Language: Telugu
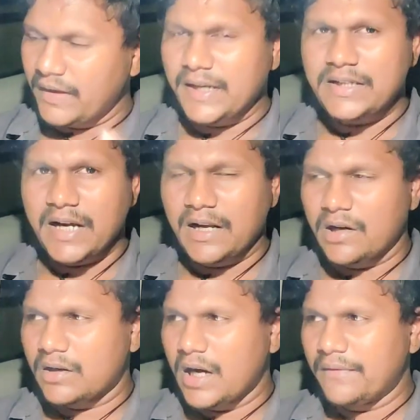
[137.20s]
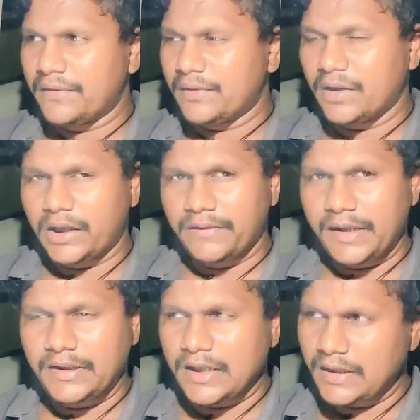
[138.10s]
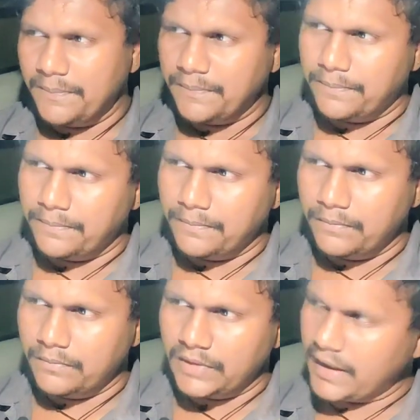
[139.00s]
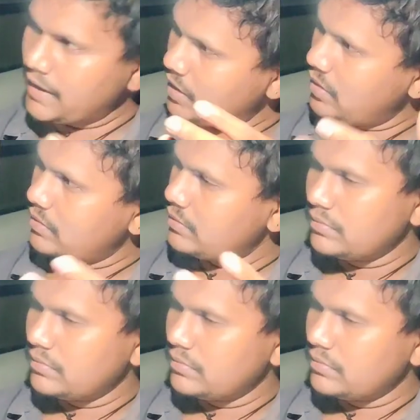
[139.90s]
వెయిట్ చేయాలి ఒక హాఫ్ అన్ అవర్ అటు వెయిట్ చేస్తే దగ్గరలో